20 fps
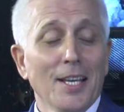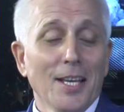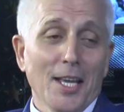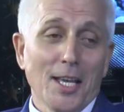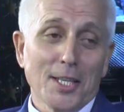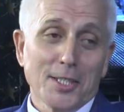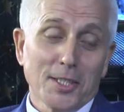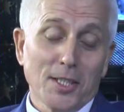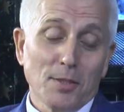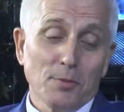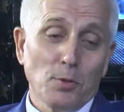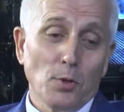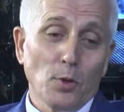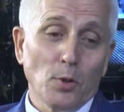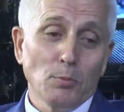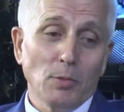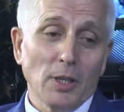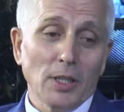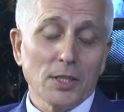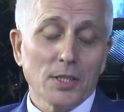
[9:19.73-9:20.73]
esnafı
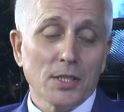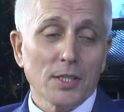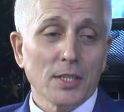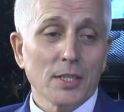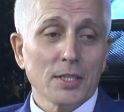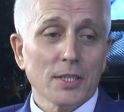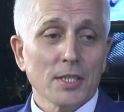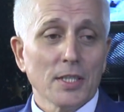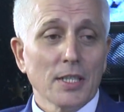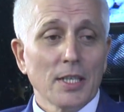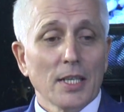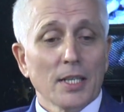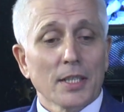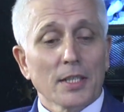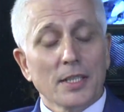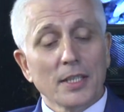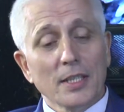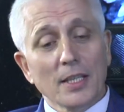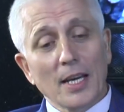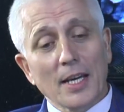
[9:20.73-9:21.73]
olmalısınız
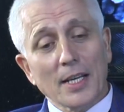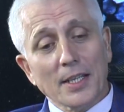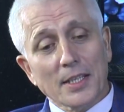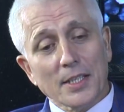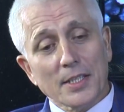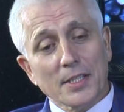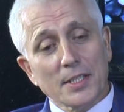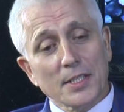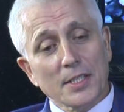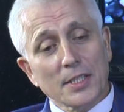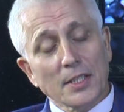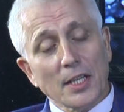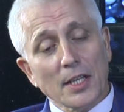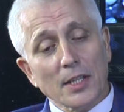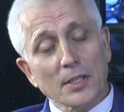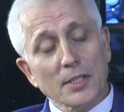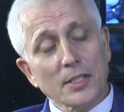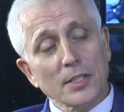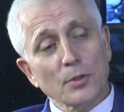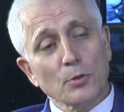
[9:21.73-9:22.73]
ki herkes sizi
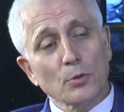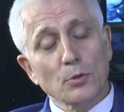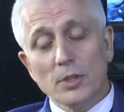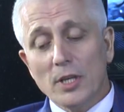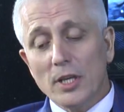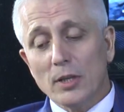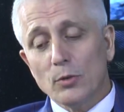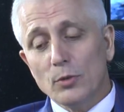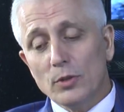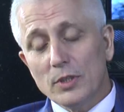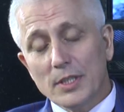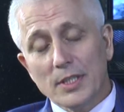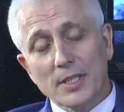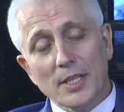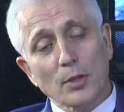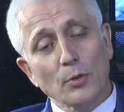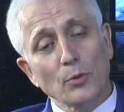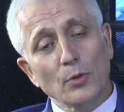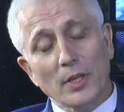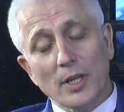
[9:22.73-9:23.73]
tanısın, size size
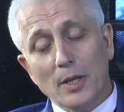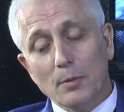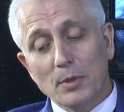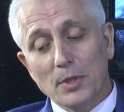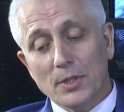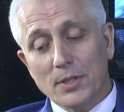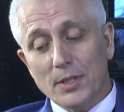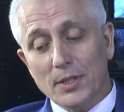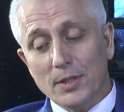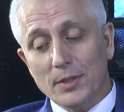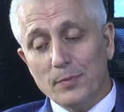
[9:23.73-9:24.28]
güvenebilsin.